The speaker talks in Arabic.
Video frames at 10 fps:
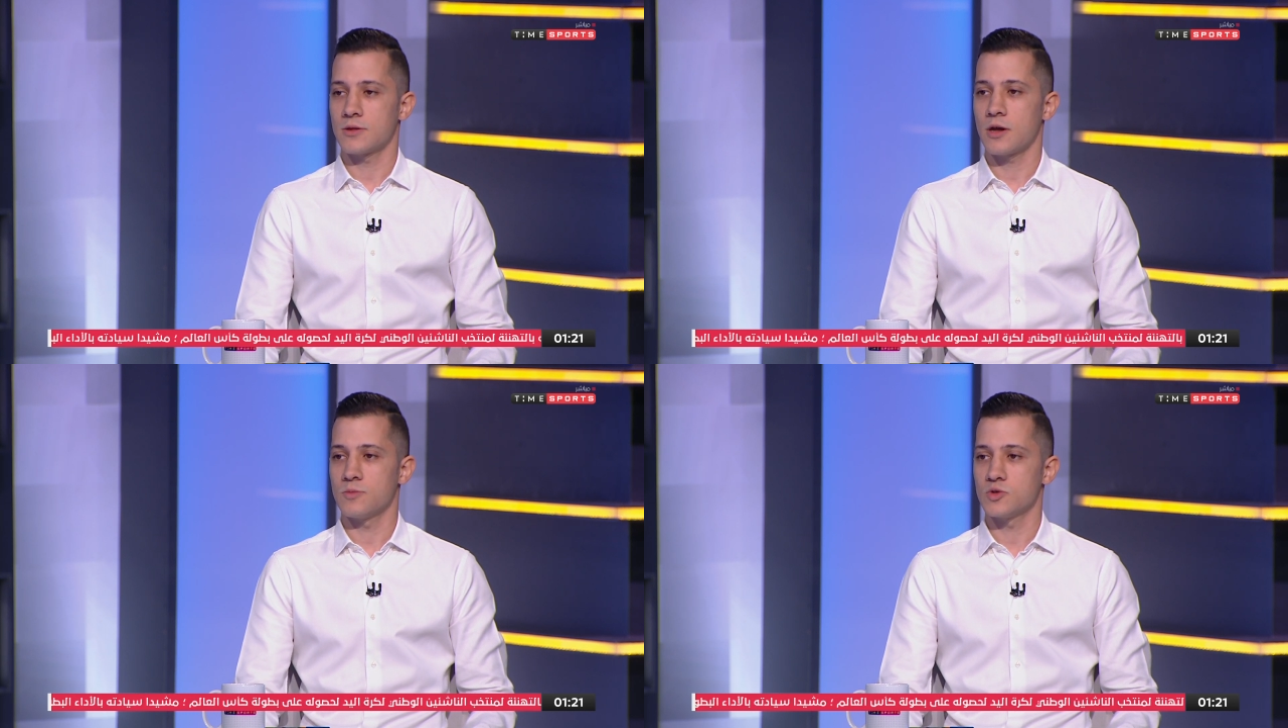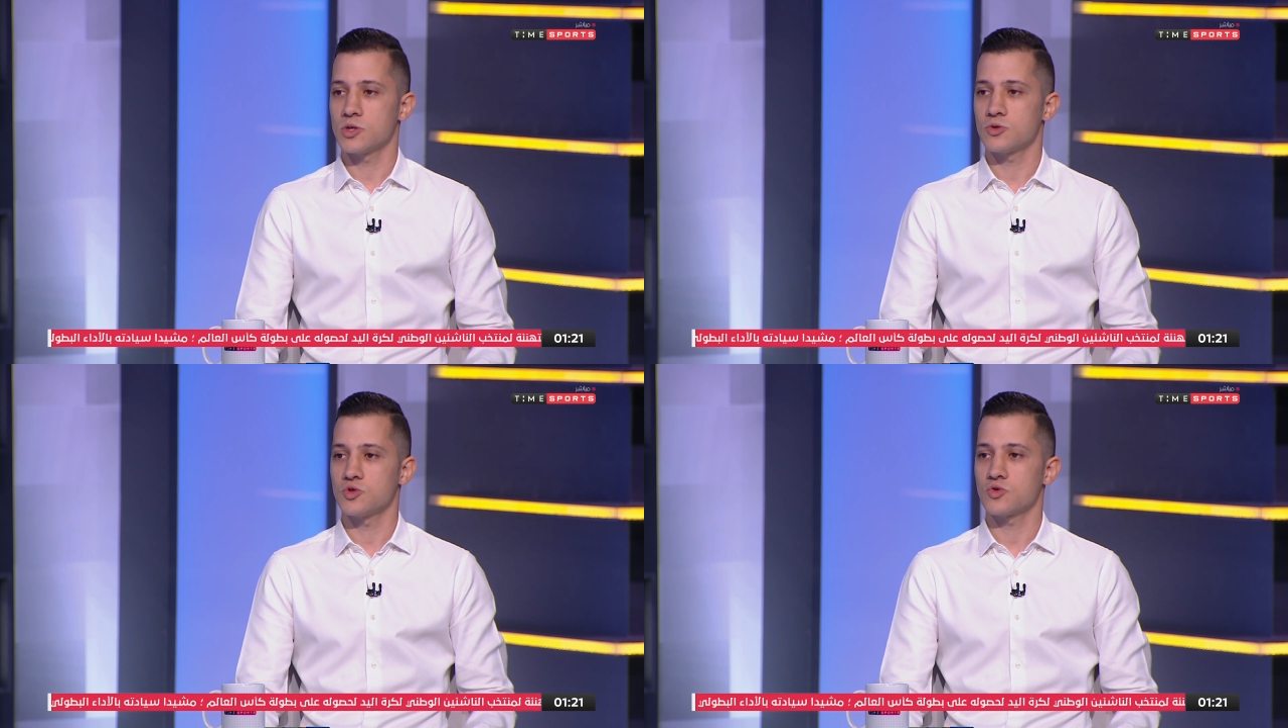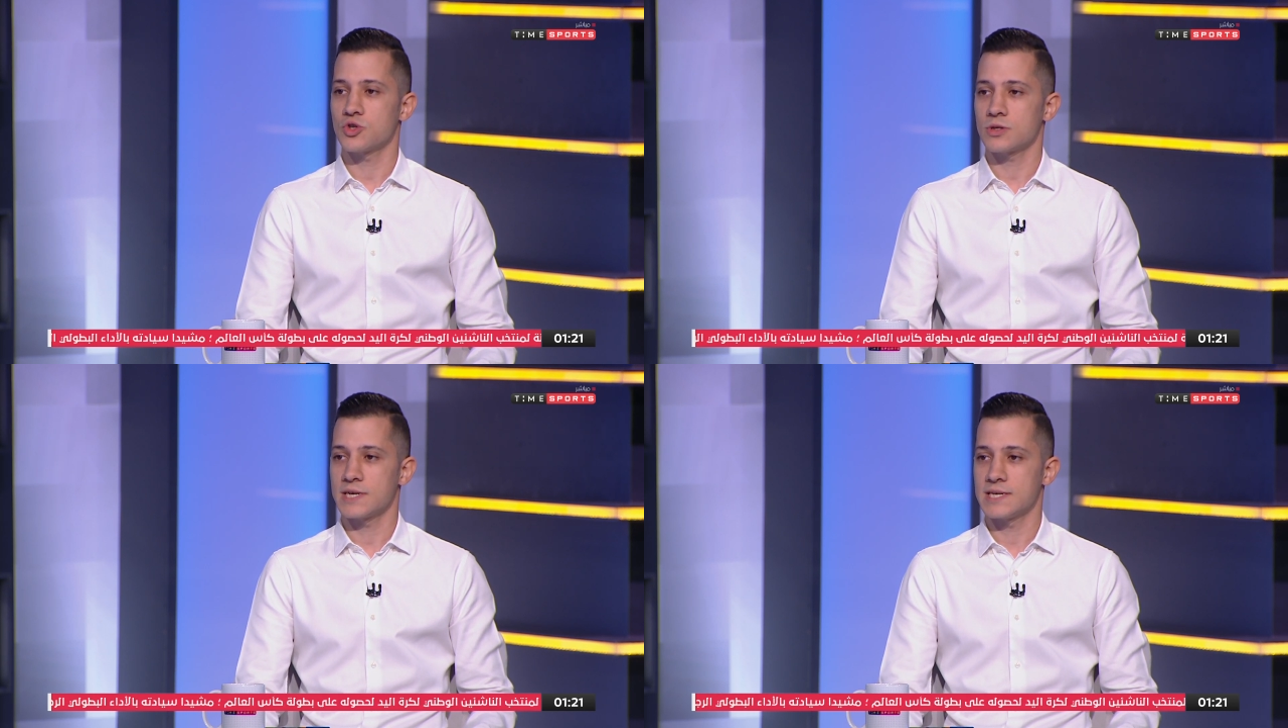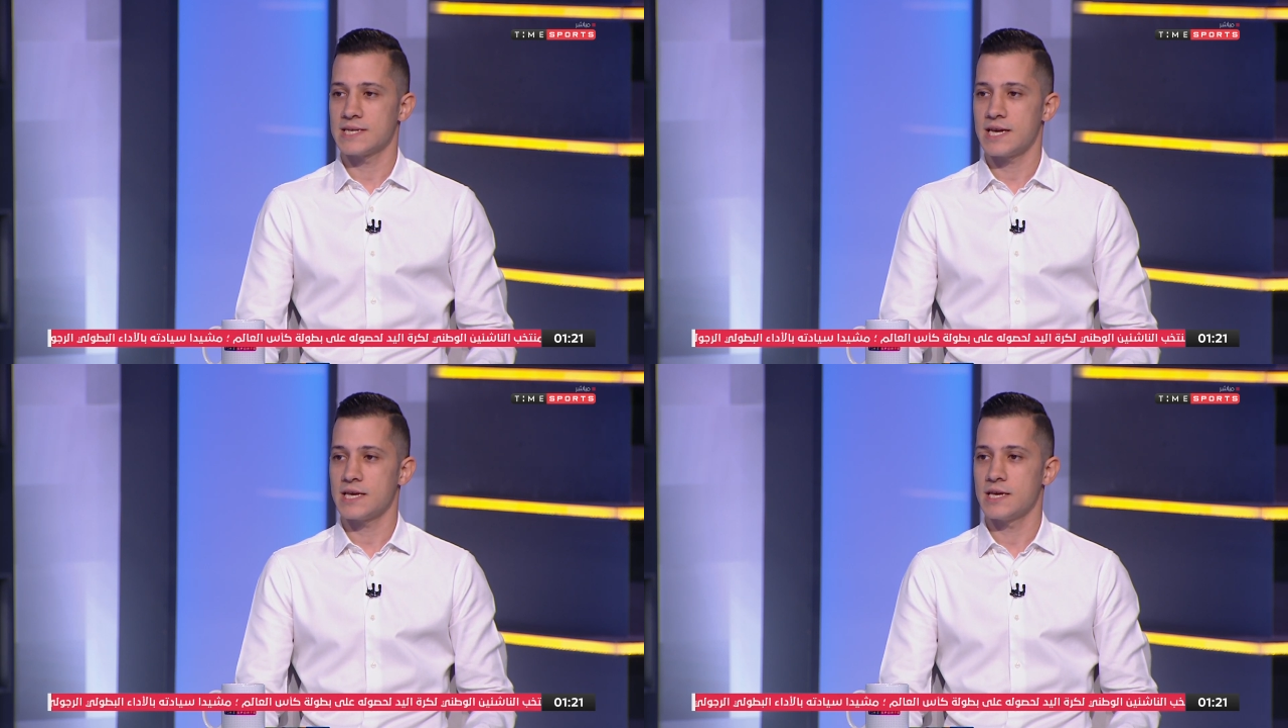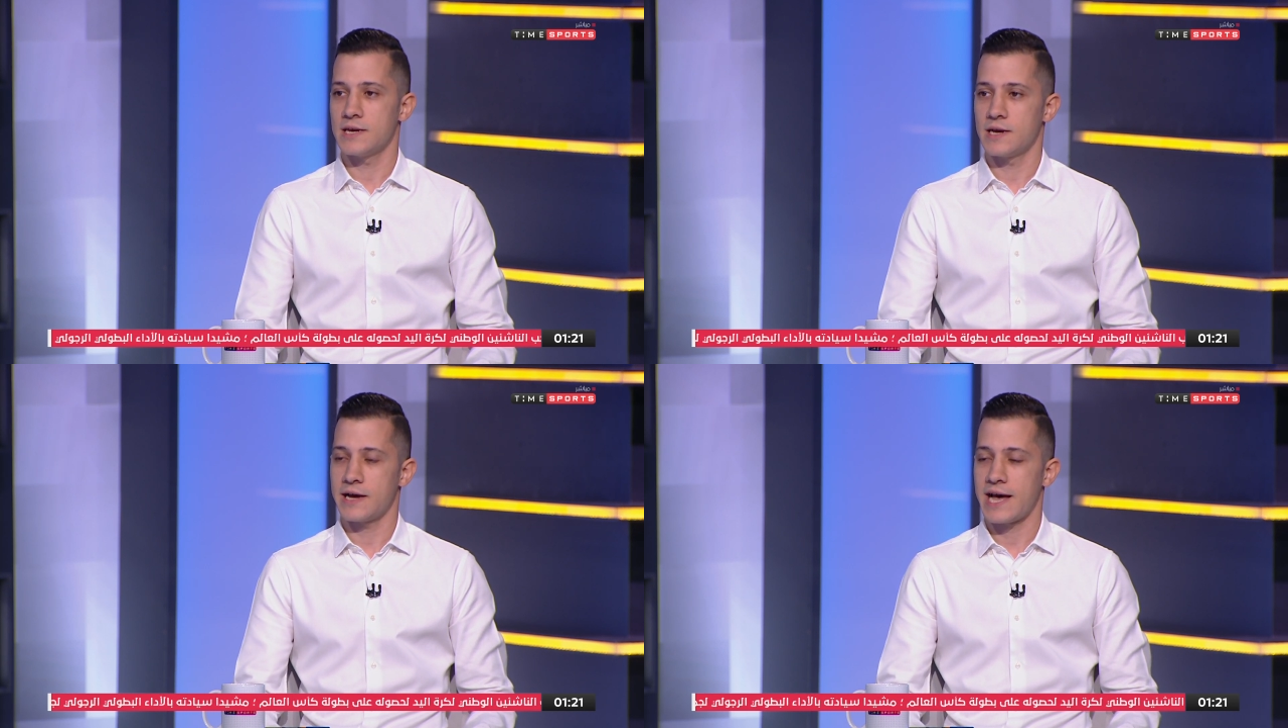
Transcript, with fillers: طلبه ست شهور شرط جزائي آه،